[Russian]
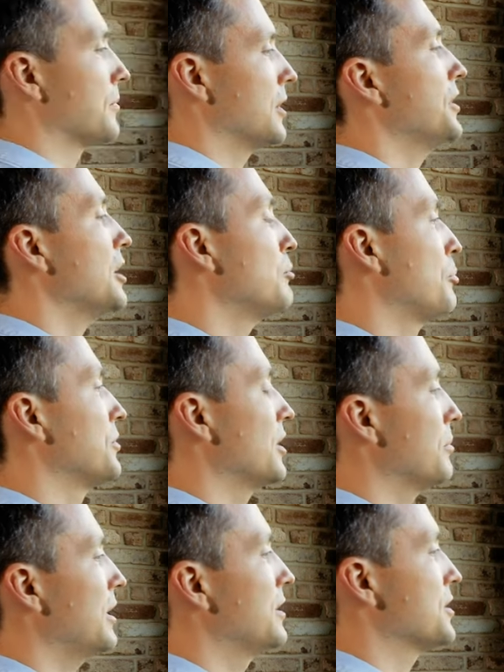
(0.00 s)
Итак, мы
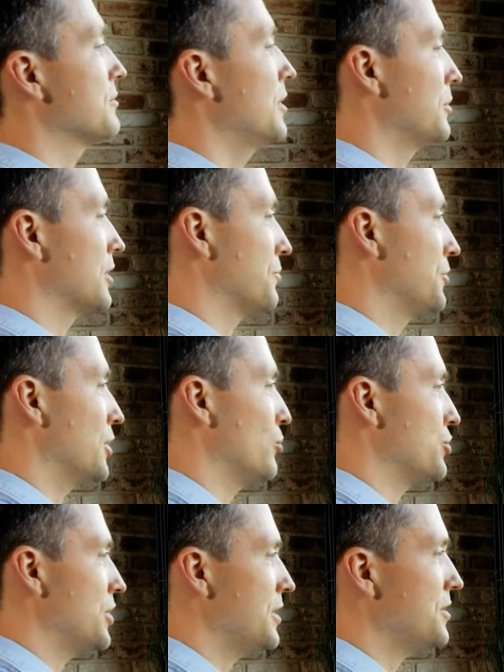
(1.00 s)
подобрались с вами ко
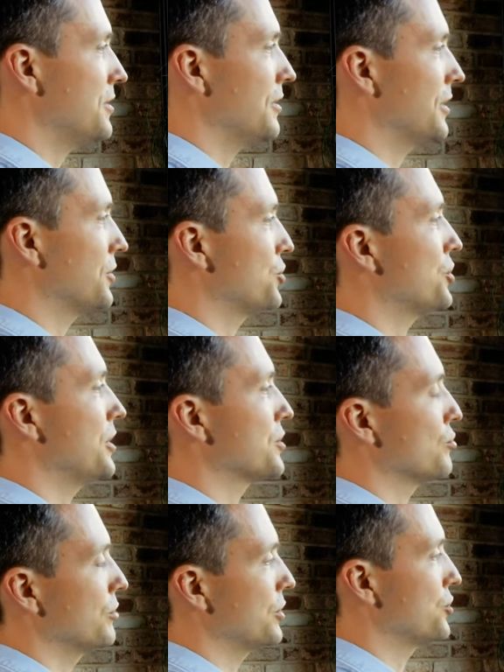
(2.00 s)
второй части. Эта
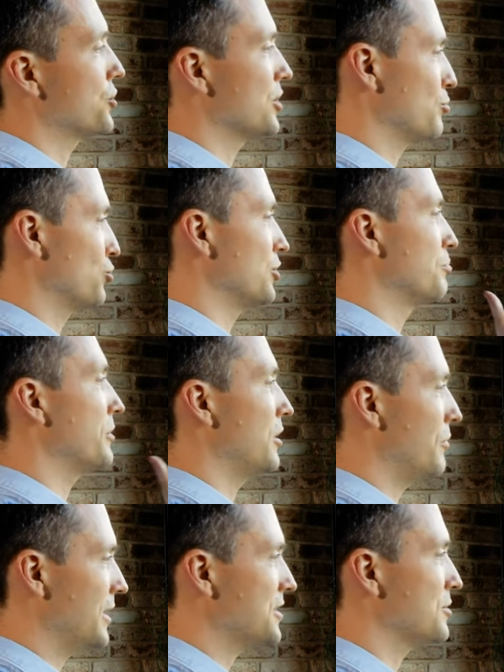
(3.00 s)
часть у нас сейчас будет
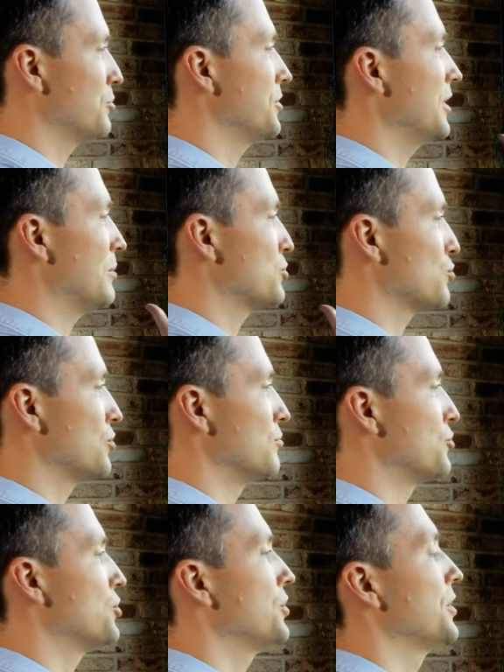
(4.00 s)
про вас. Мы
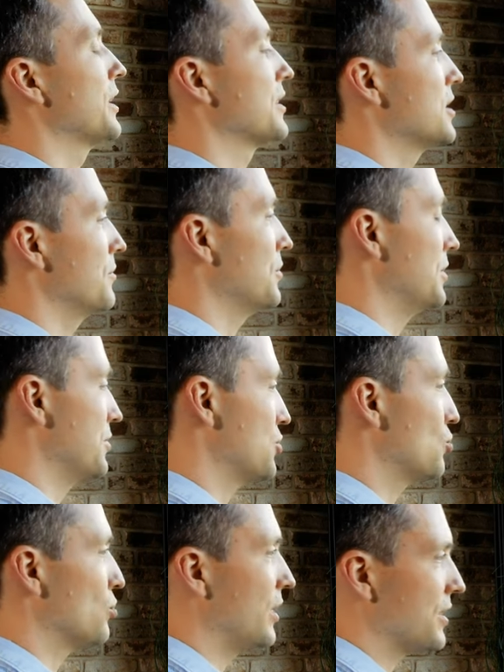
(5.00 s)
обсудим четыре основные
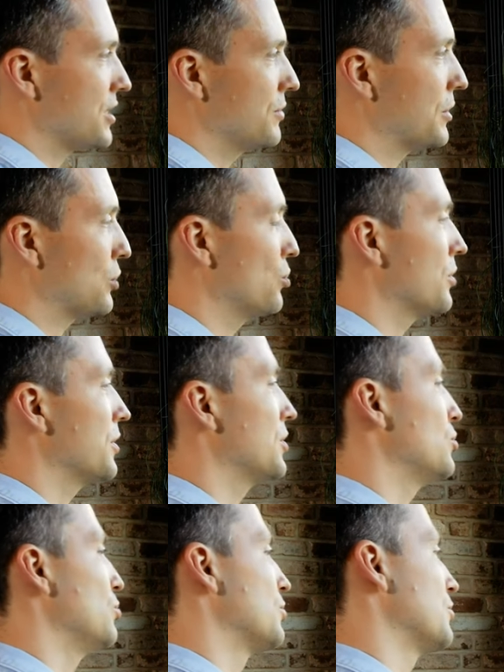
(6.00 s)
ситуации, в которые
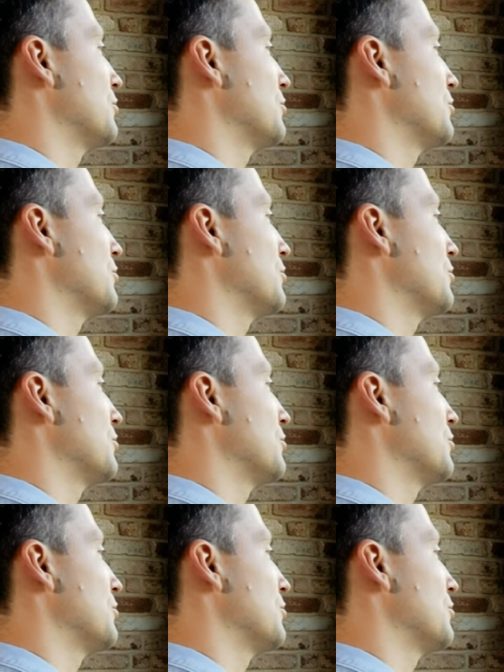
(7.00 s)
идут